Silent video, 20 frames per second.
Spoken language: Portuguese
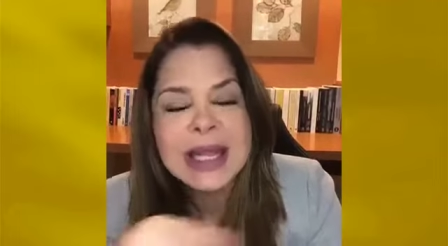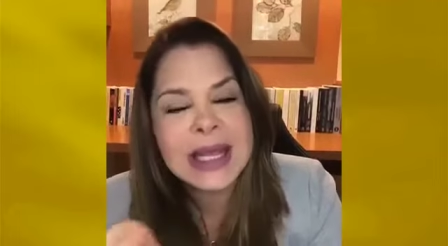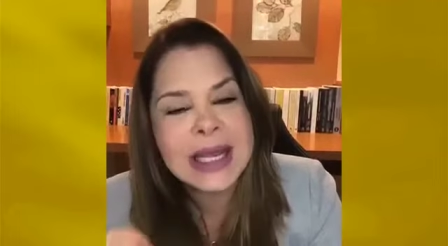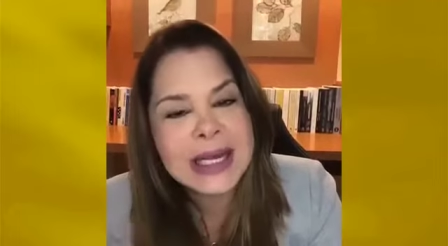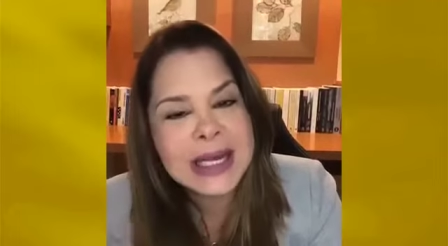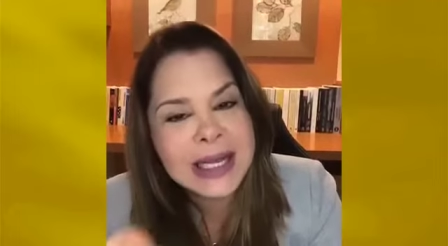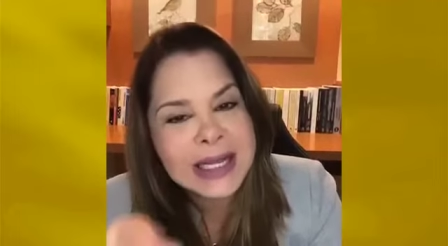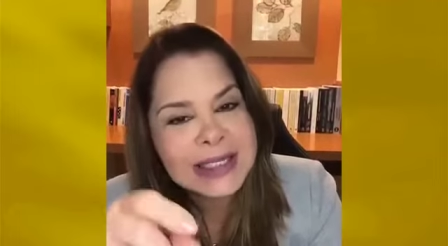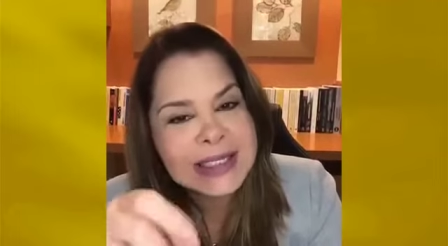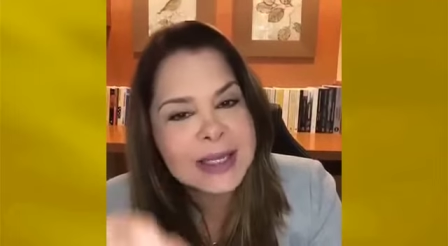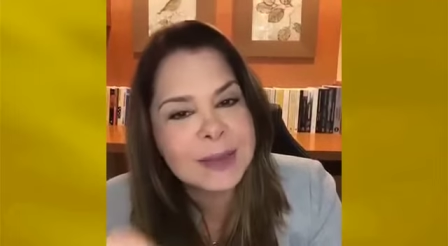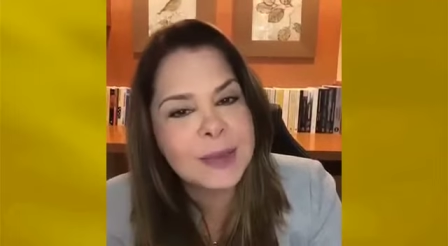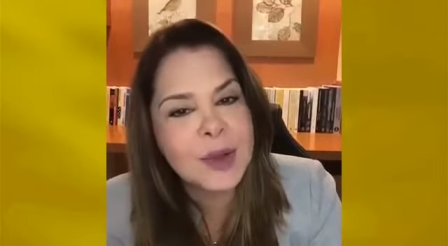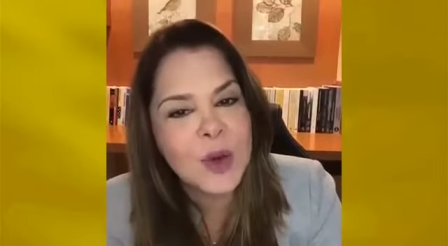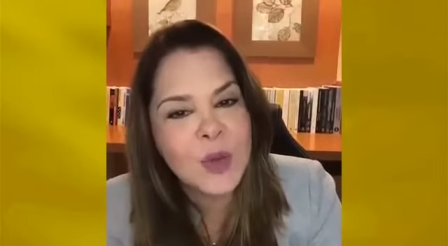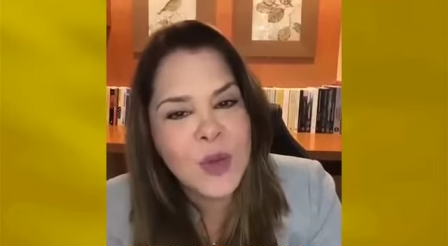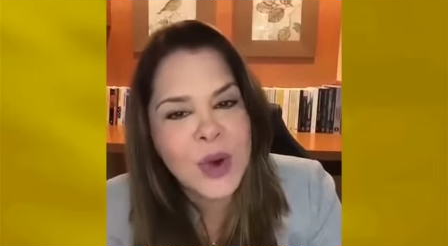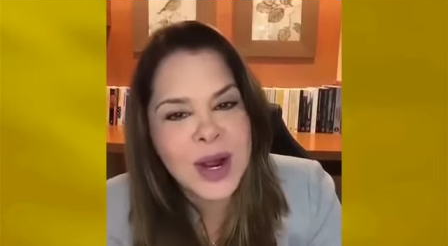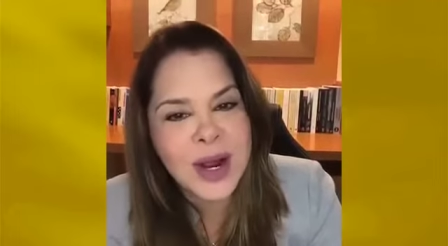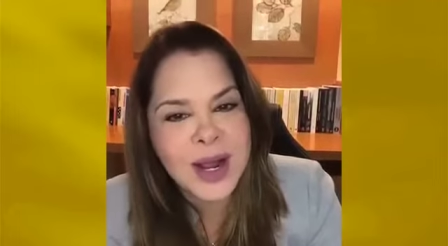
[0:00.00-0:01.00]
Ele
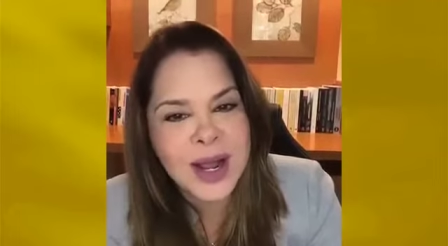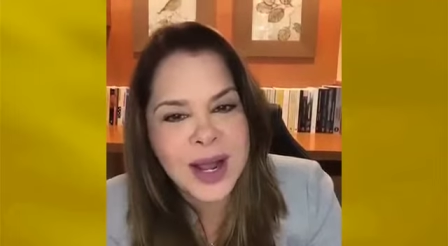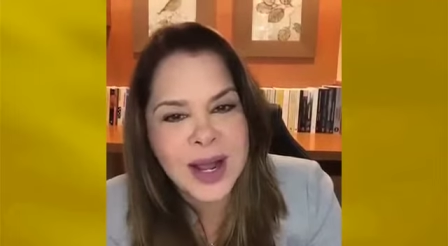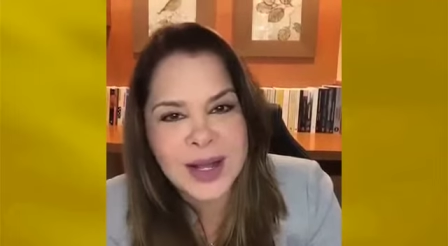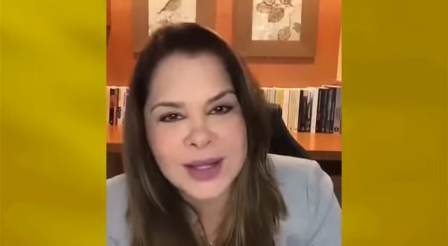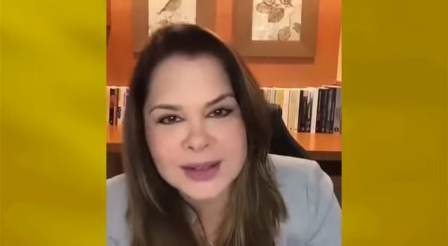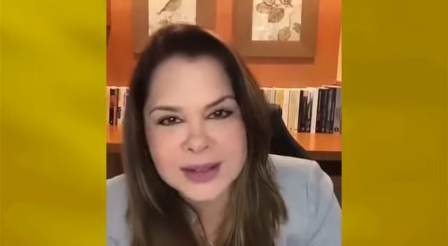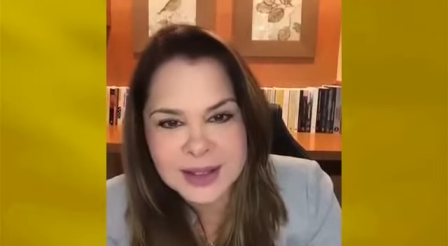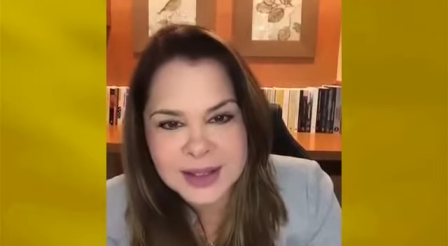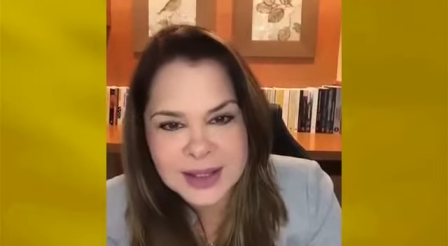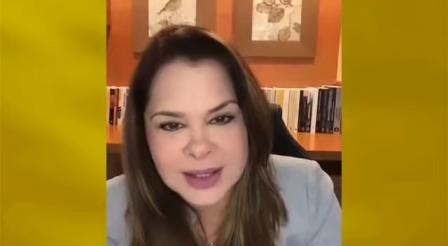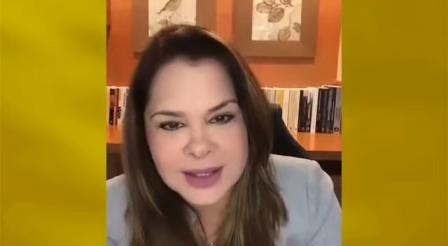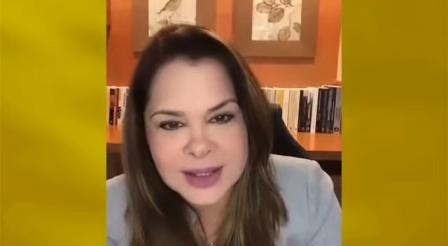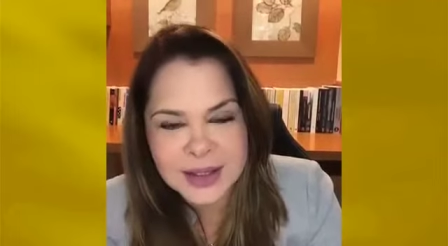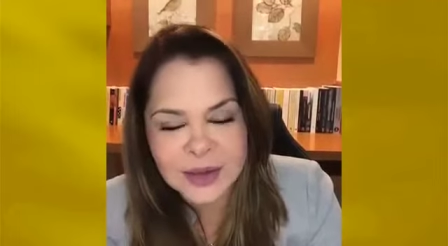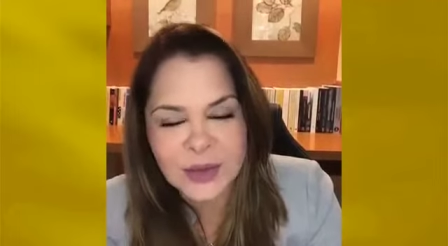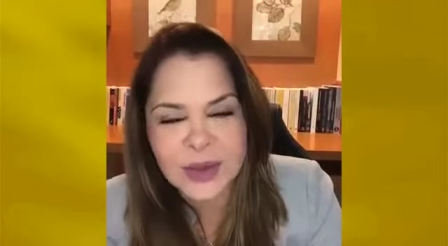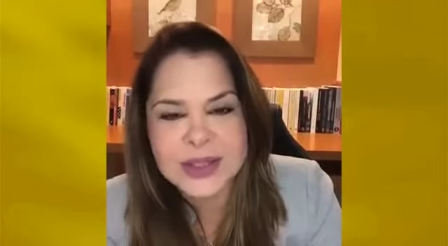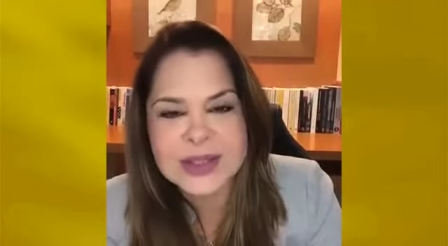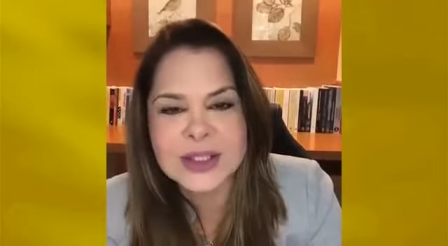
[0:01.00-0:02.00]
recebeu uma carta,
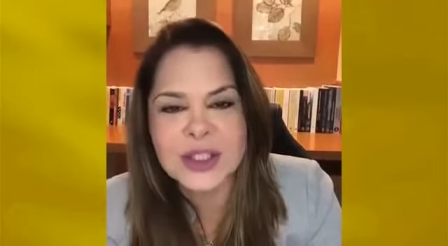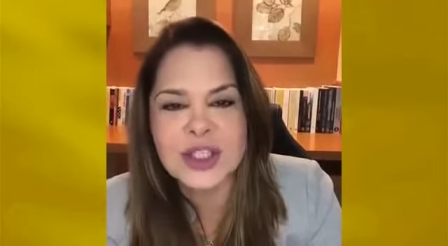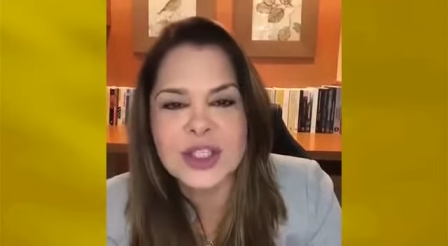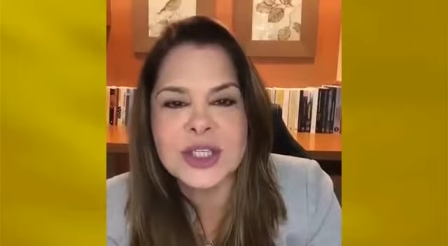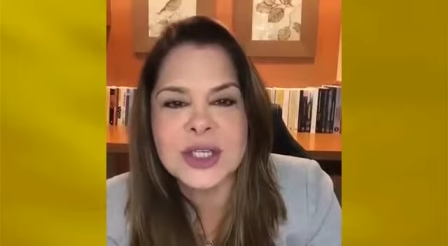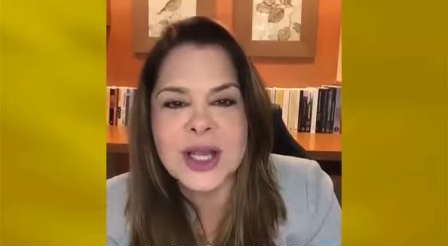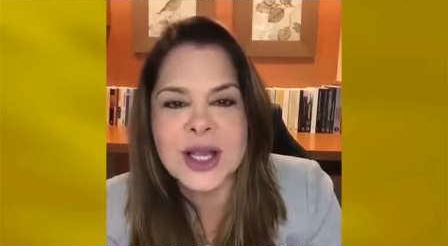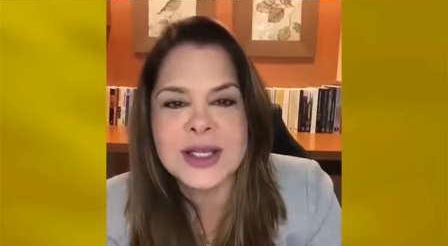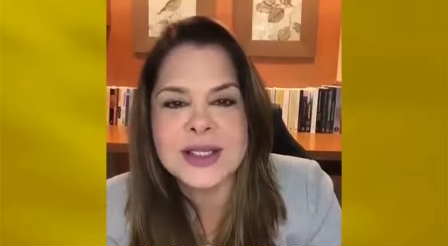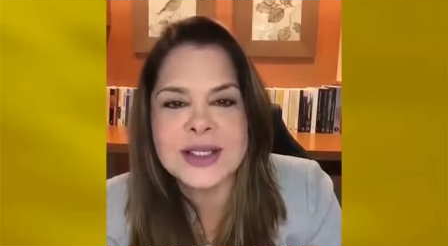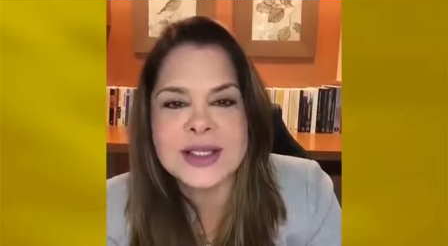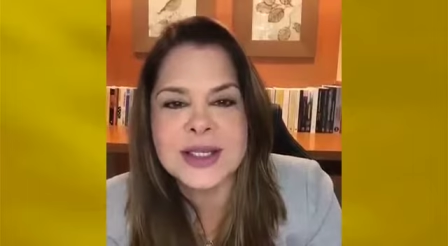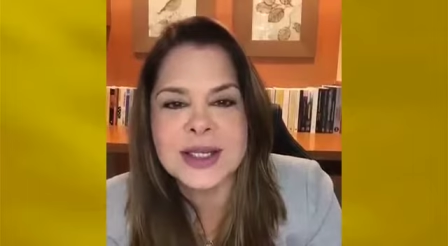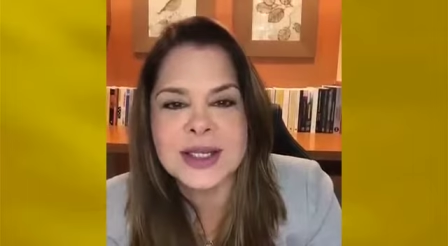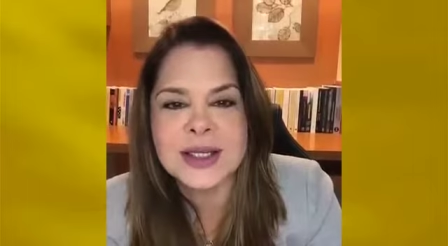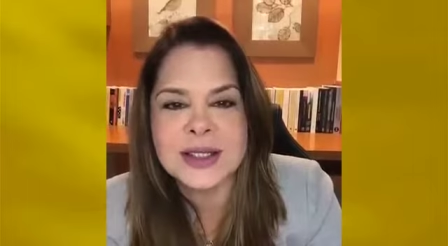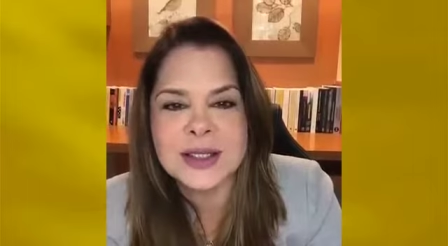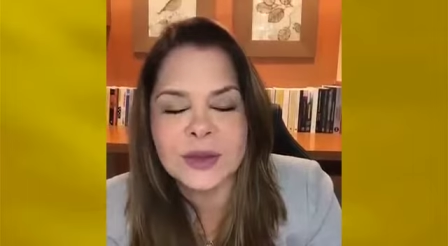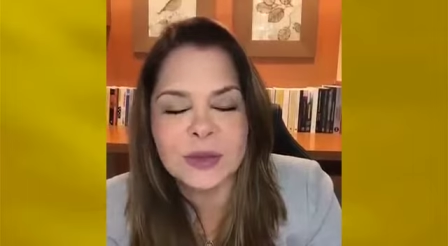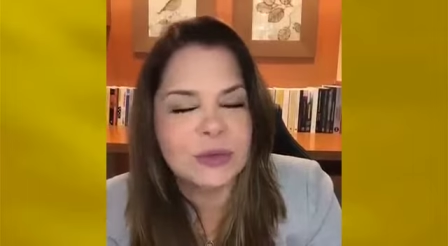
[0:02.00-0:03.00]
eu assisti
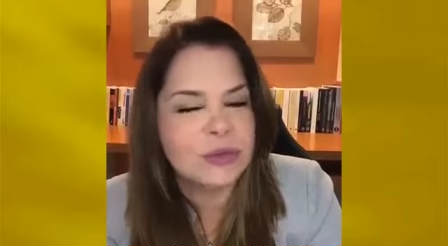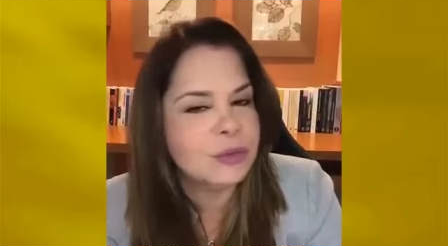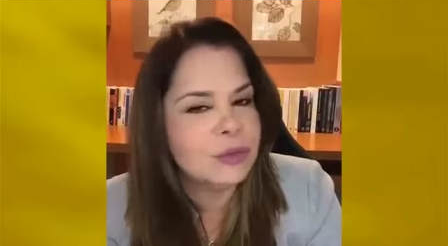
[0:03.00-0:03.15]
recente um,